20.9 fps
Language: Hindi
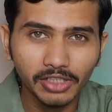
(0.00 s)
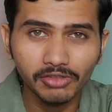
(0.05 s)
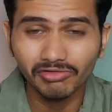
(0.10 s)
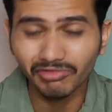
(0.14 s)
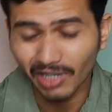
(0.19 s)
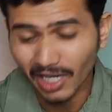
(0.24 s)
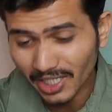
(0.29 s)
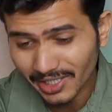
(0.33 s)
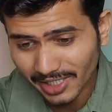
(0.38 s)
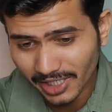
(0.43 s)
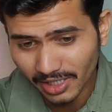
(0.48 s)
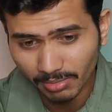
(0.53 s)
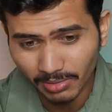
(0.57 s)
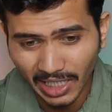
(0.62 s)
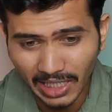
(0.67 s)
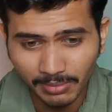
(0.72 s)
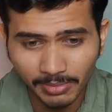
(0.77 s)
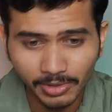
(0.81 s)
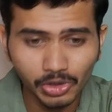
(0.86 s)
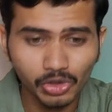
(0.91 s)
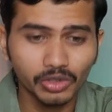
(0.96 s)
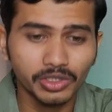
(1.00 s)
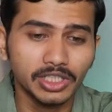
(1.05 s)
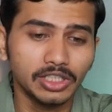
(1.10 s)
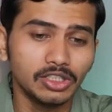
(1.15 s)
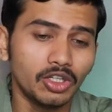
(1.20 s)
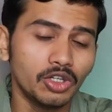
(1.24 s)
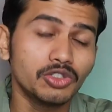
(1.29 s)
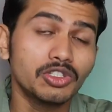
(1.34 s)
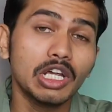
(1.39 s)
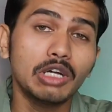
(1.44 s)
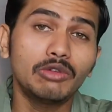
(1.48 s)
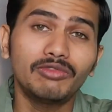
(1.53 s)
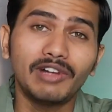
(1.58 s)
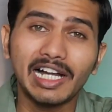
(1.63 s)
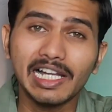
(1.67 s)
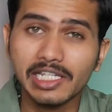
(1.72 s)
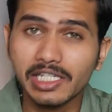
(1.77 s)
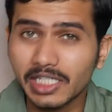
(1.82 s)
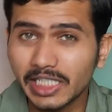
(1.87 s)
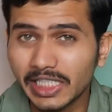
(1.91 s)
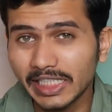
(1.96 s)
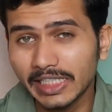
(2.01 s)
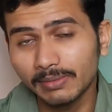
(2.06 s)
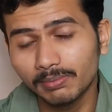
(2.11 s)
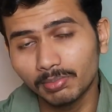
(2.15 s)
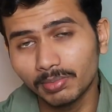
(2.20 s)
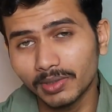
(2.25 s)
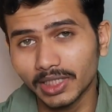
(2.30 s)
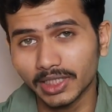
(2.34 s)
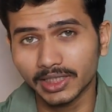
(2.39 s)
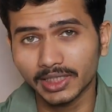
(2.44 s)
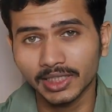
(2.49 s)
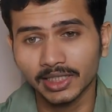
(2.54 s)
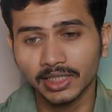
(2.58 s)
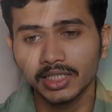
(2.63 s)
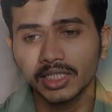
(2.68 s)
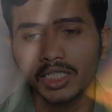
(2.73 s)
के वॉच के बारे में जो कि लॉन्च है वॉच टी प्लस